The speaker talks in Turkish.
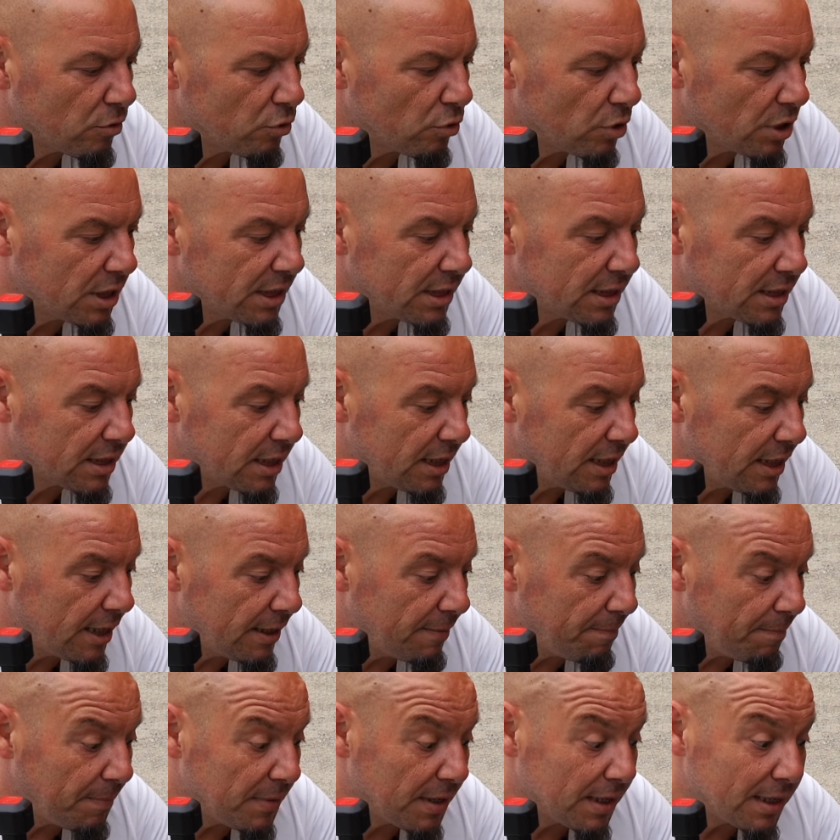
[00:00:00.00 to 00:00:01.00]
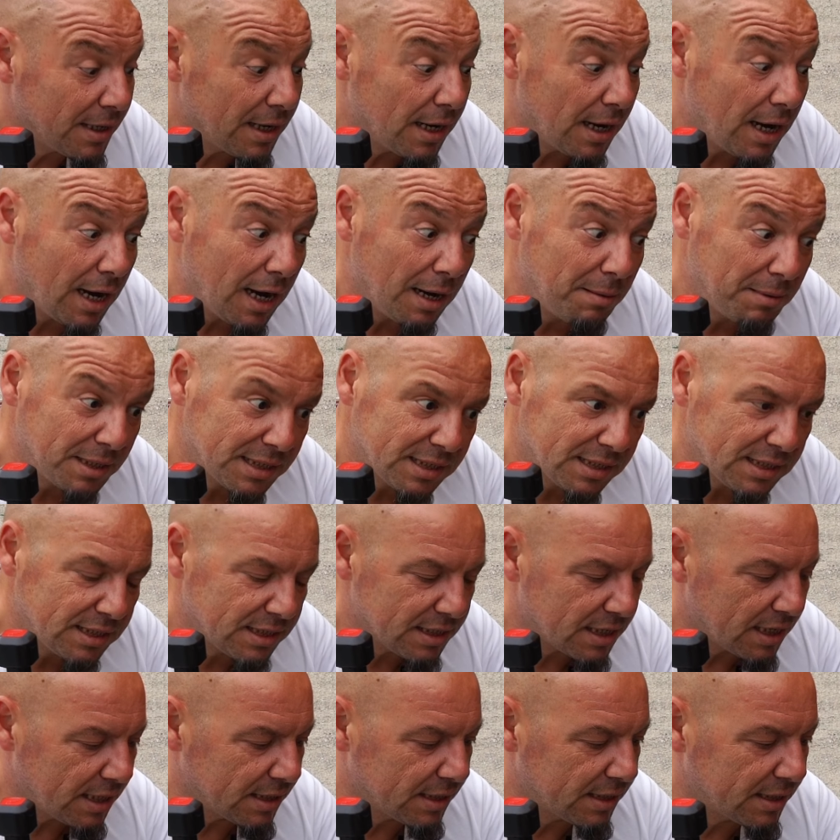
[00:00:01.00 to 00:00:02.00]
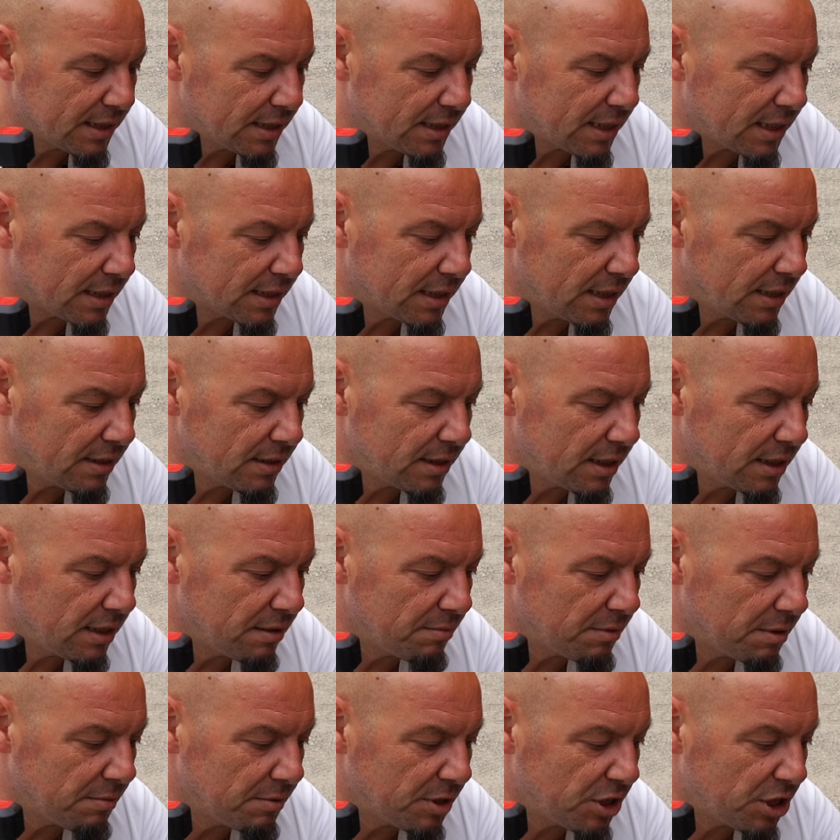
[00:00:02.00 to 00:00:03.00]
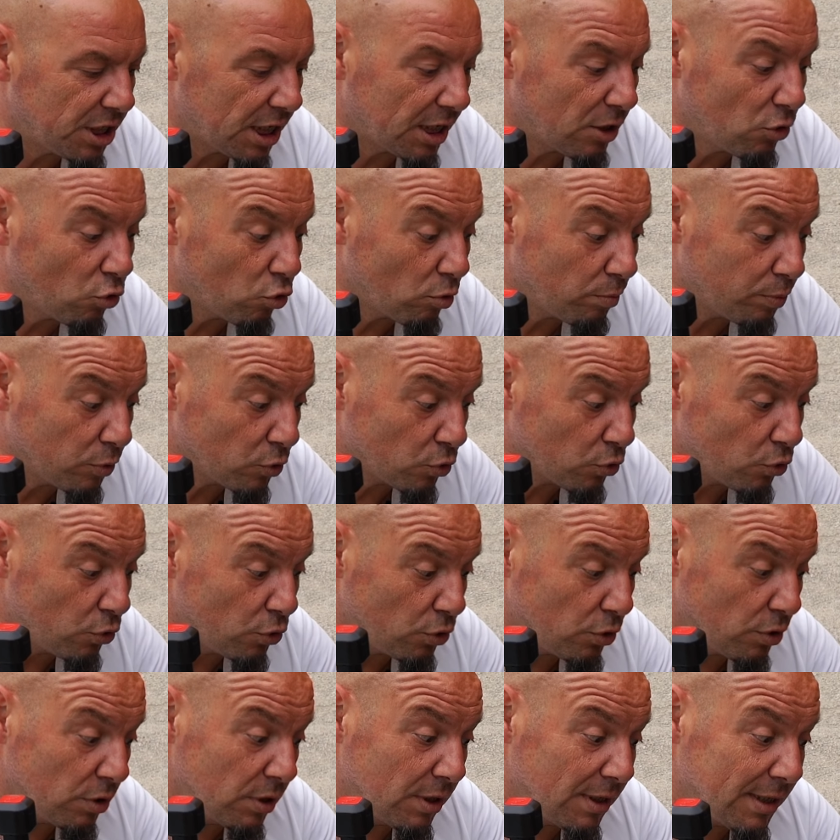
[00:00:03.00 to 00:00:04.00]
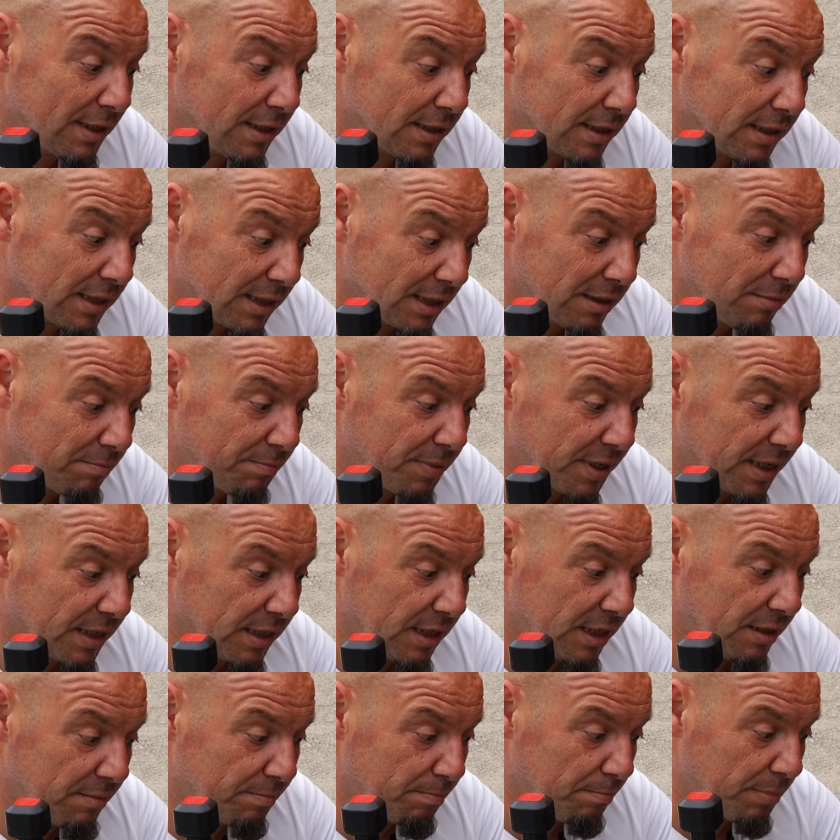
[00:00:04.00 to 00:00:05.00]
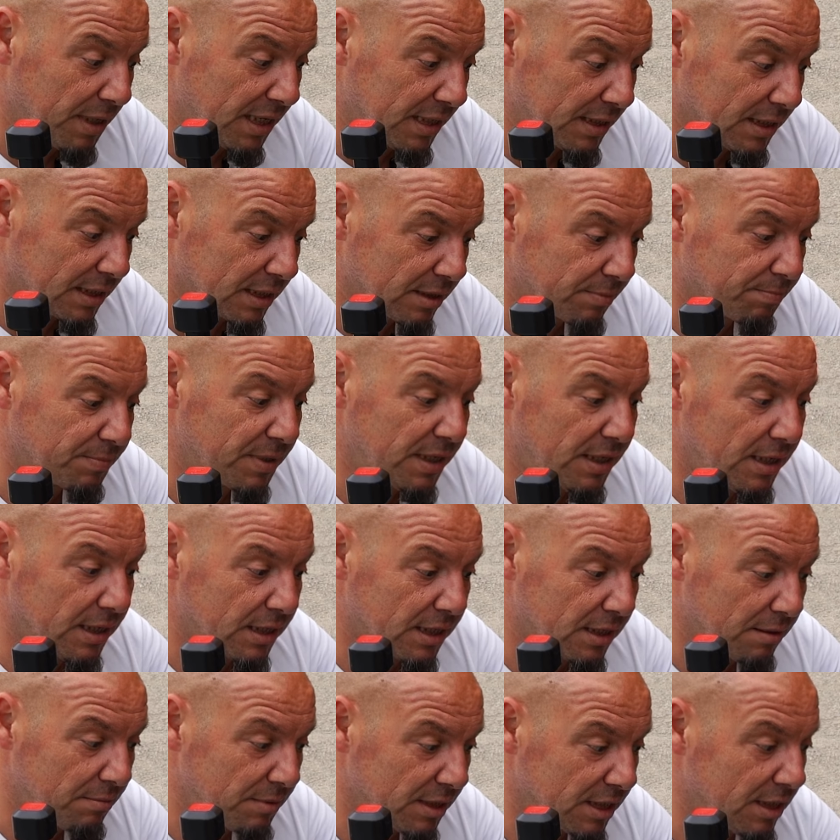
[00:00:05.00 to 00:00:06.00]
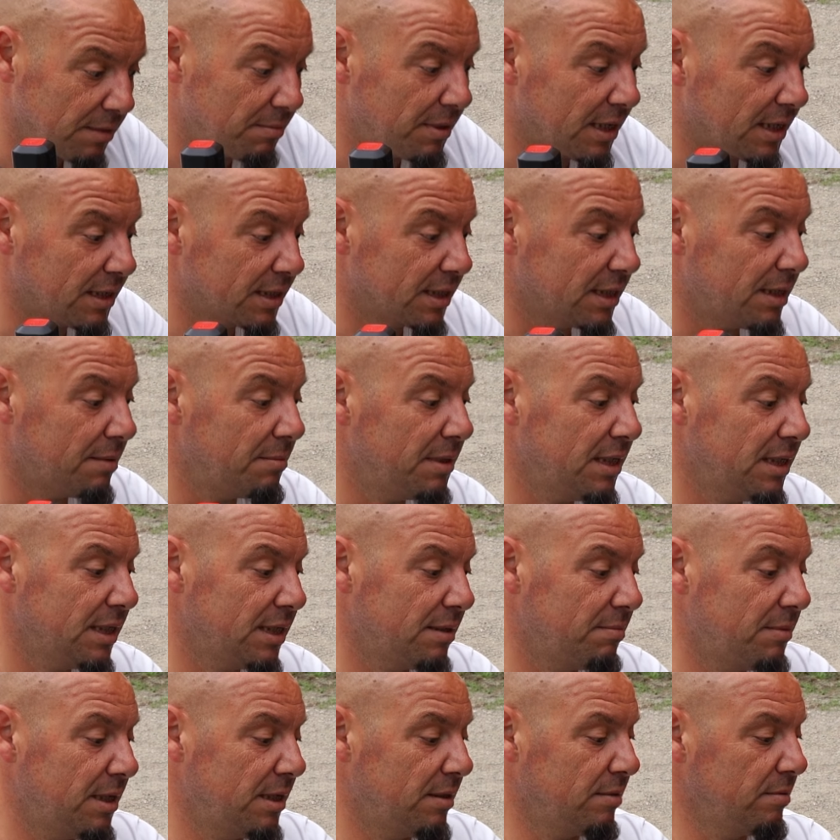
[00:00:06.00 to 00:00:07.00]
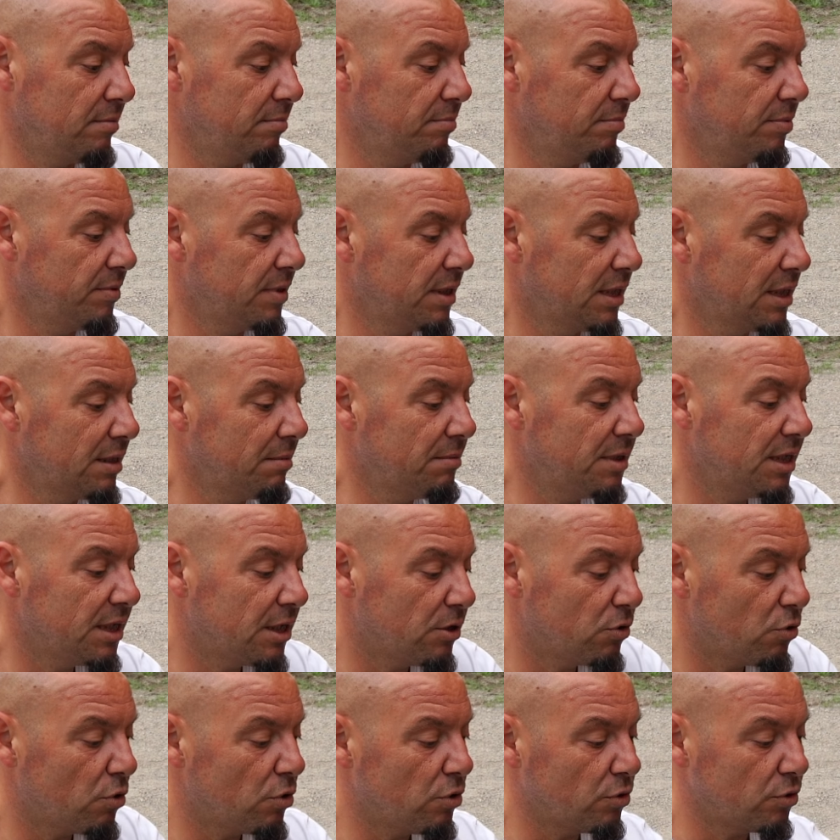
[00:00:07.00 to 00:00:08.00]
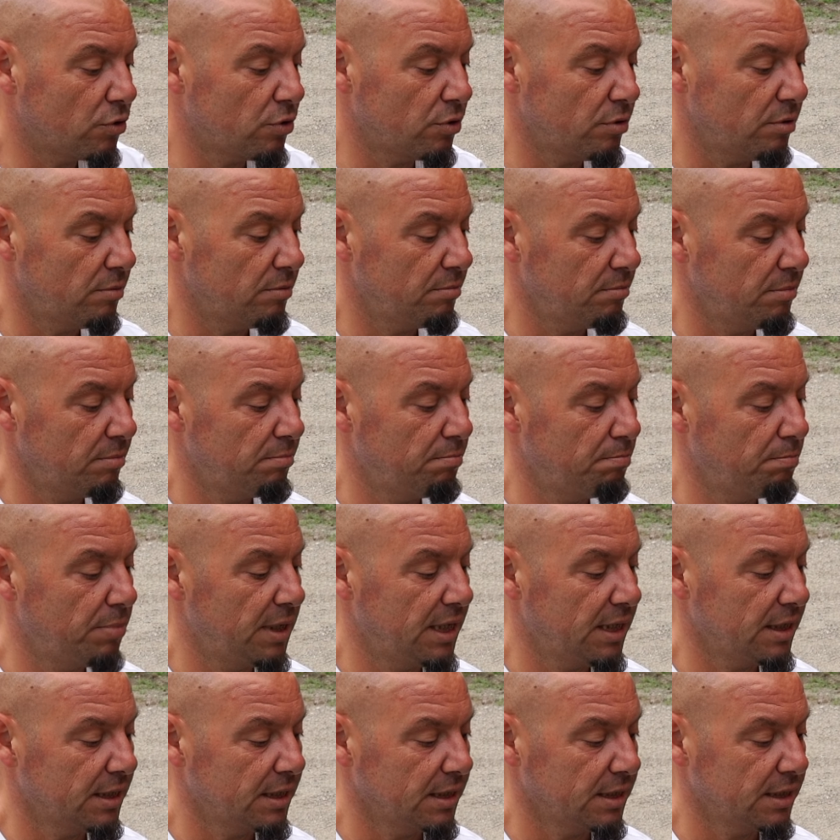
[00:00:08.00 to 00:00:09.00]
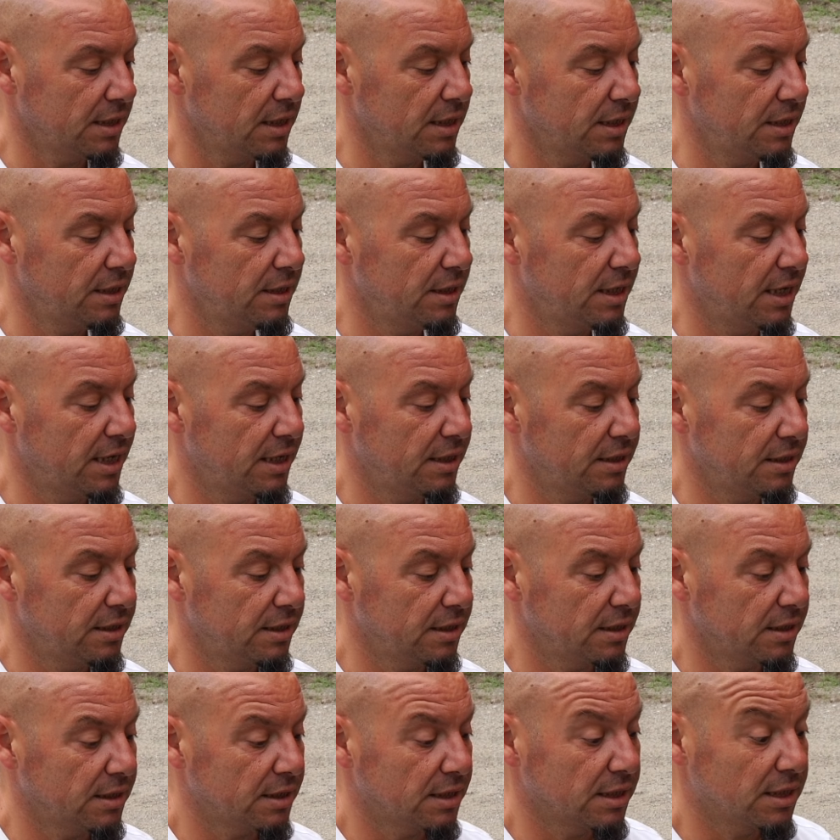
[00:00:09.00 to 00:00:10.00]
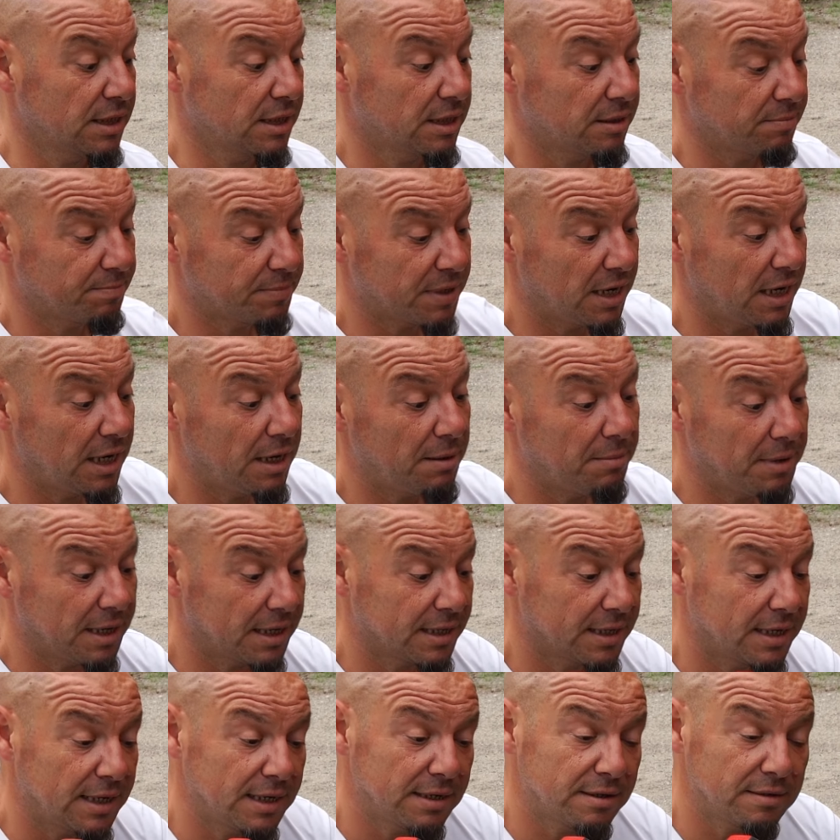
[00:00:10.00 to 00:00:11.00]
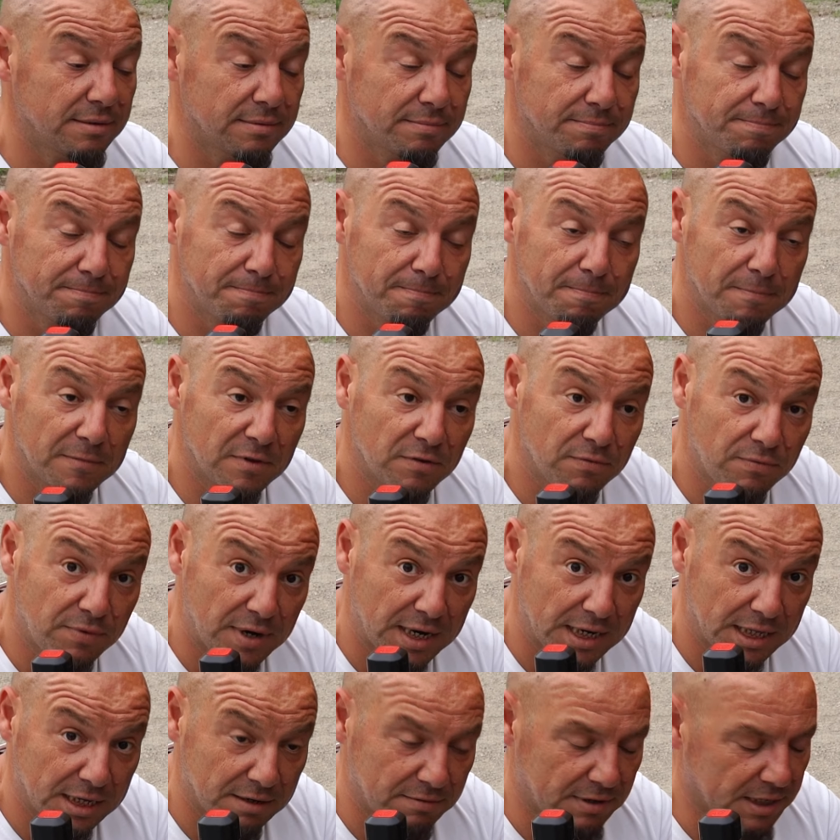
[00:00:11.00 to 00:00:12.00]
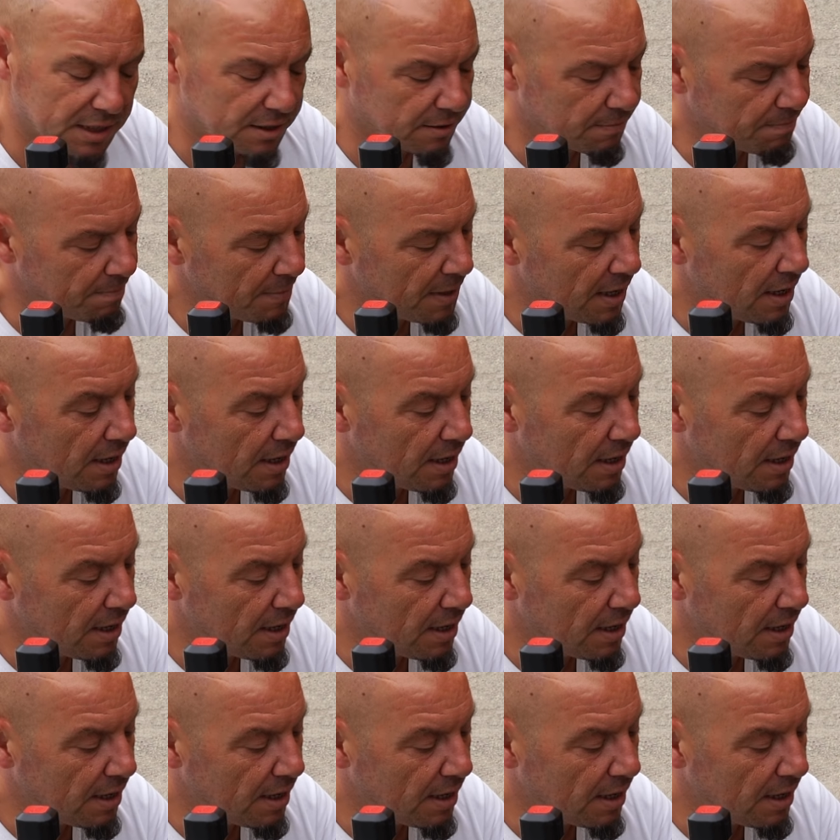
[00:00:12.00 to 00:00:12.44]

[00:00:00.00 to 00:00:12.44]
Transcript: Dolayısıyla ama sizi rahatsız ederse dediğim gibi çeki topuzunu zımparalayıp balata ile temizlemek zaman zaman stabilizatör balatasını da spreylemekte fayda var.